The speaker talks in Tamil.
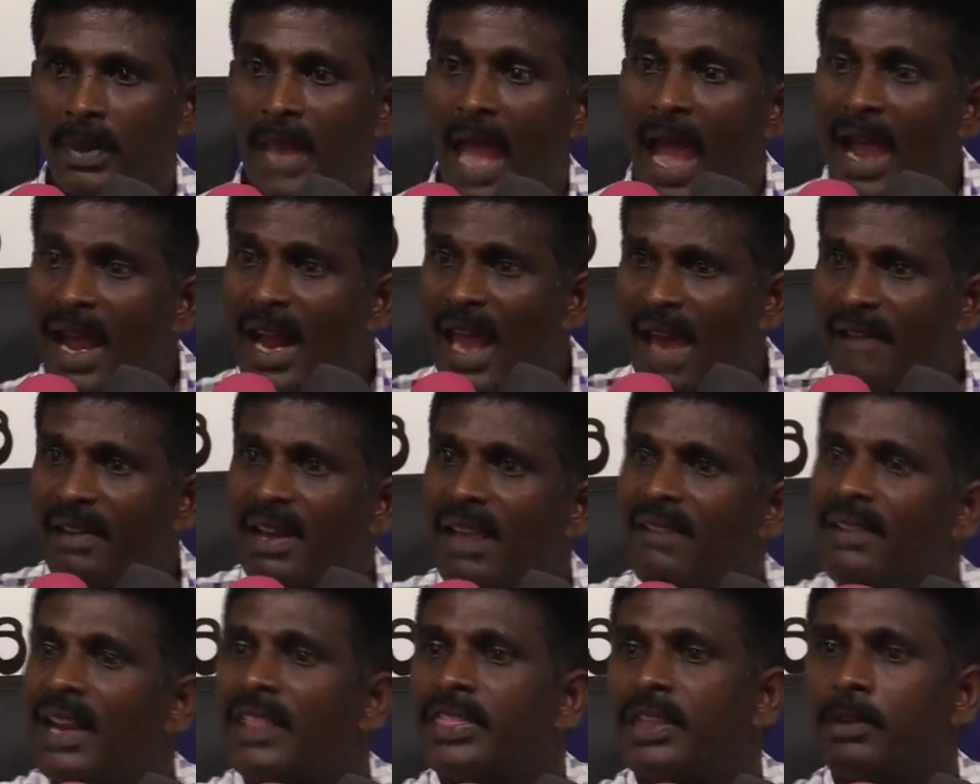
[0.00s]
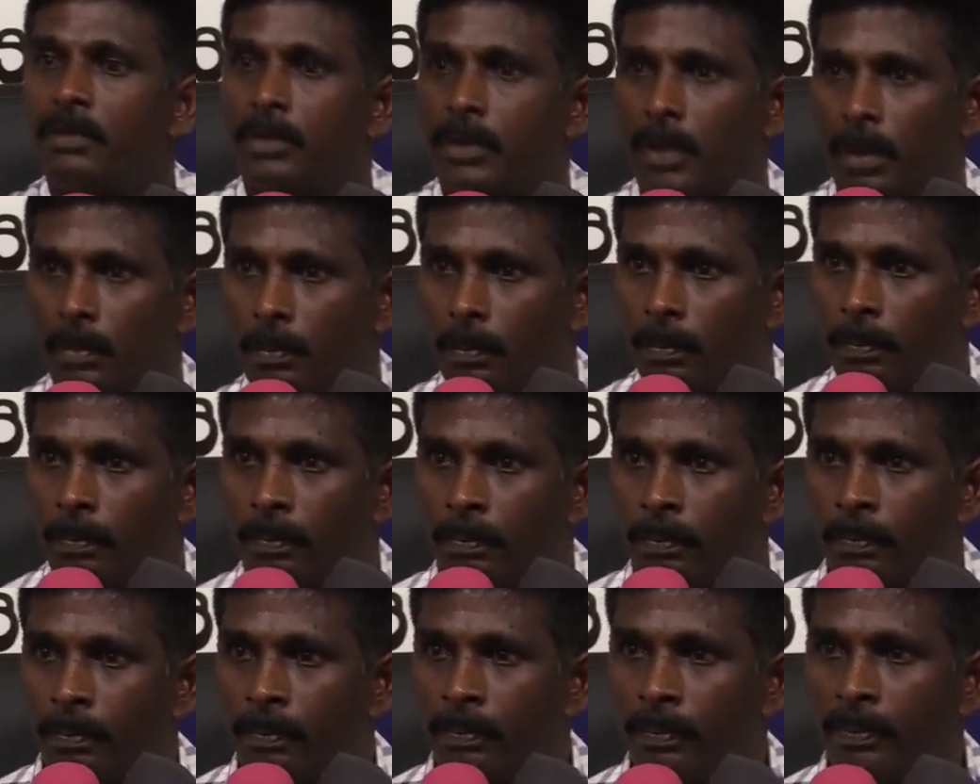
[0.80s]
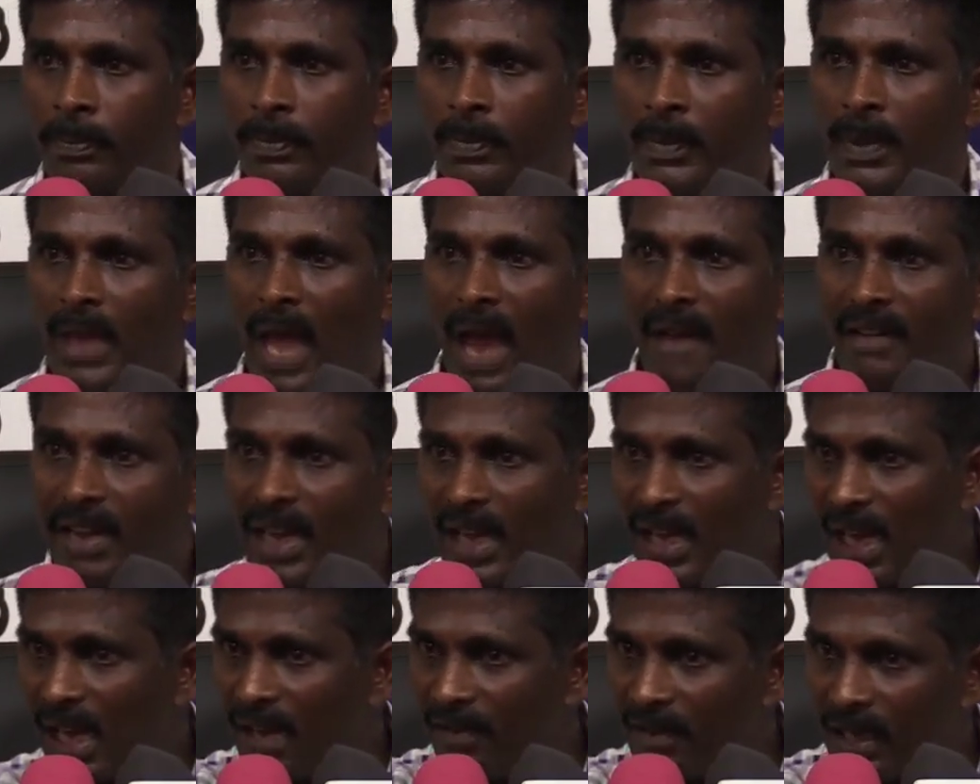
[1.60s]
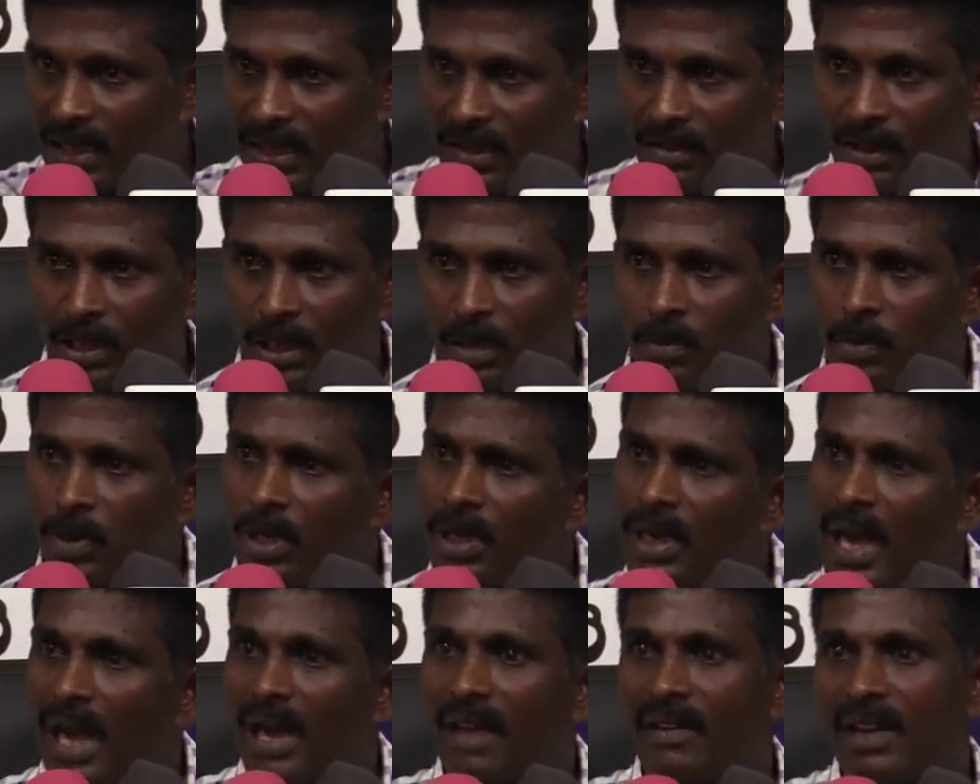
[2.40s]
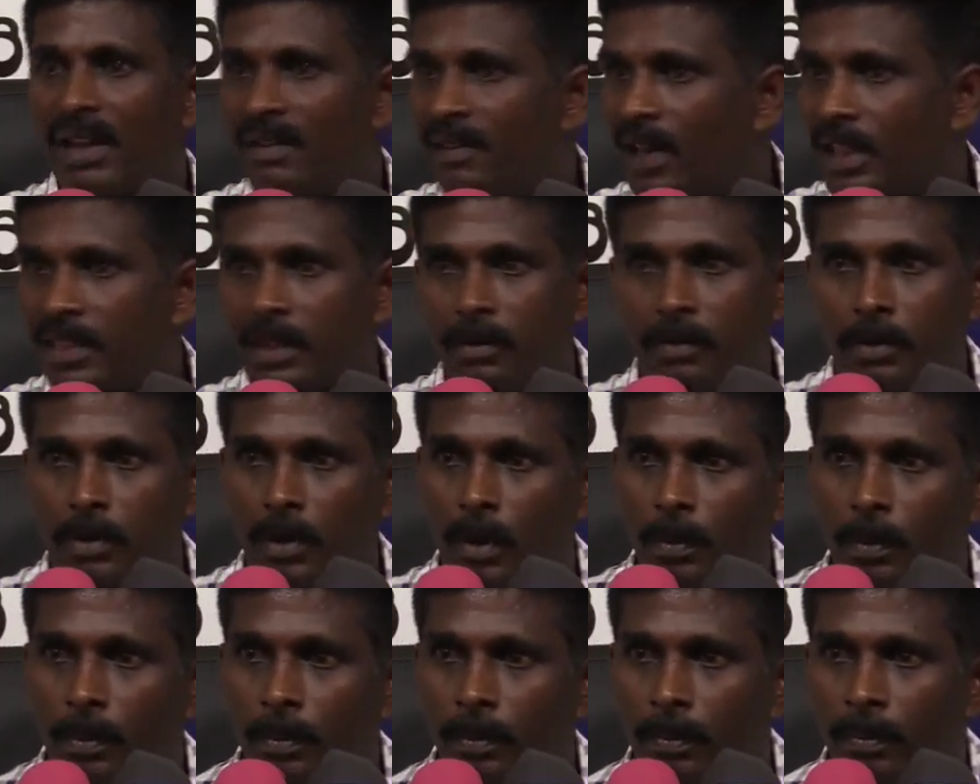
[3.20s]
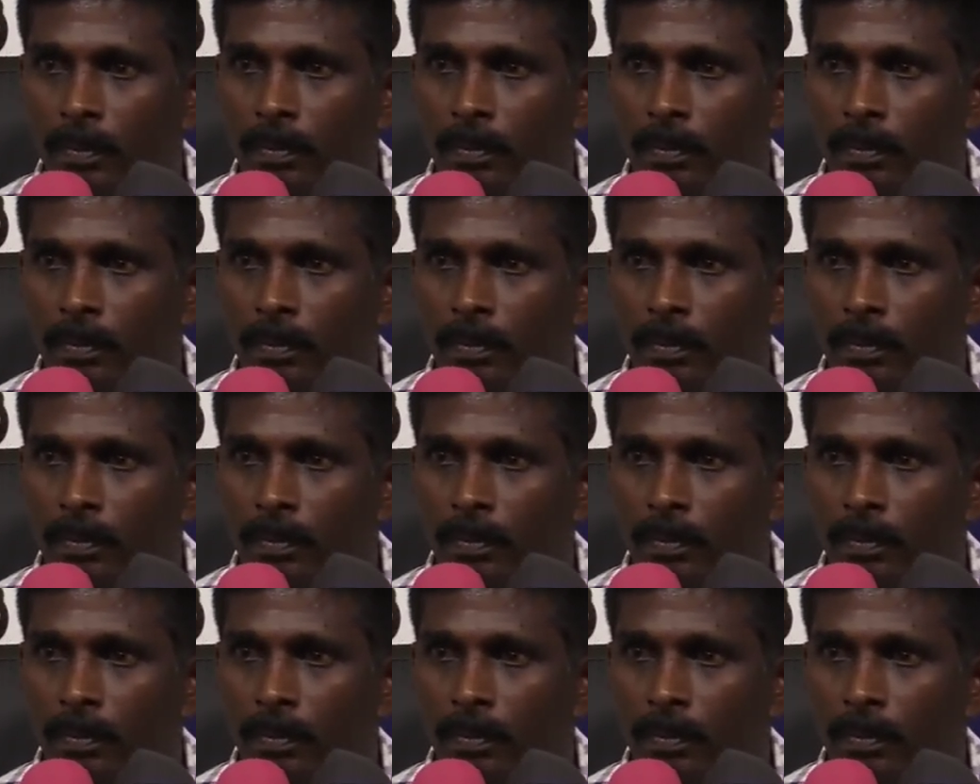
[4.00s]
நாங்கள் அவரை விலத்தி விட்டோம் அவர் எங்களை விலத்துவதற்கு முன்பு நான் அவரை விலத்தி விட்டோம்